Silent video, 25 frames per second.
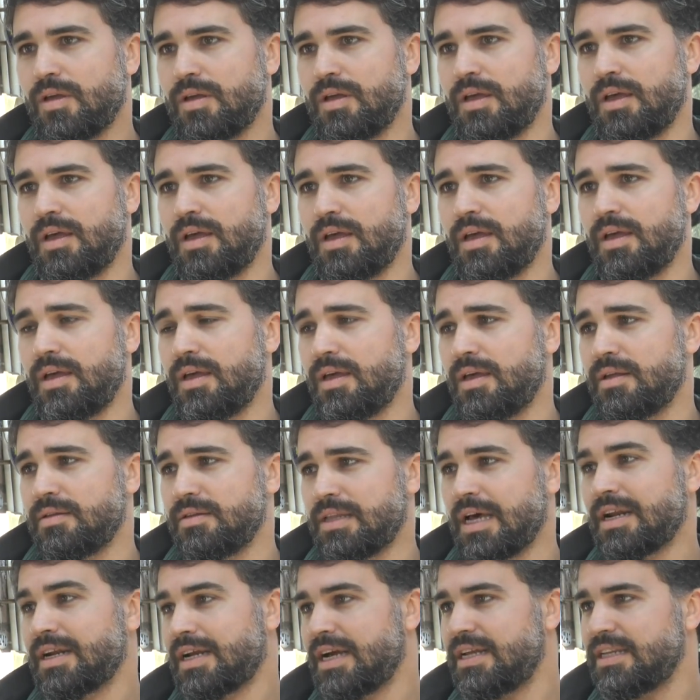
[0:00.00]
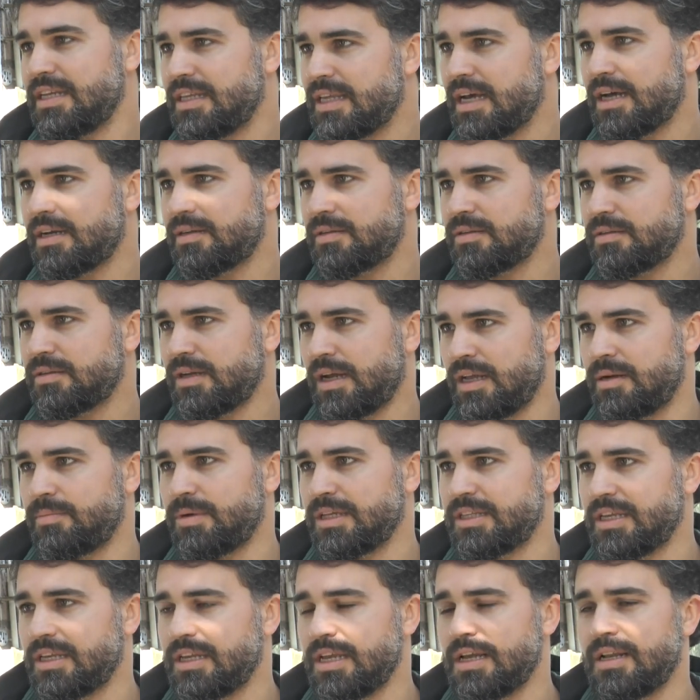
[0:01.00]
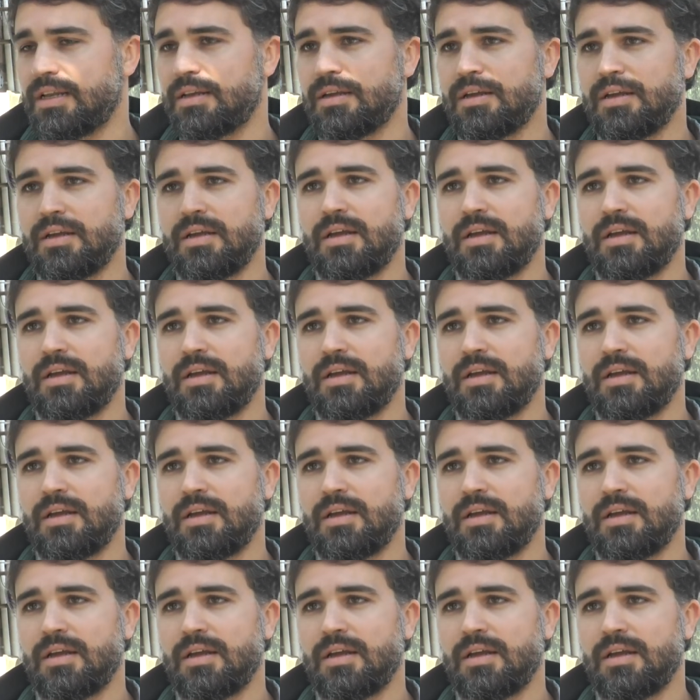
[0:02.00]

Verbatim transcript: eh, dar calidad al material.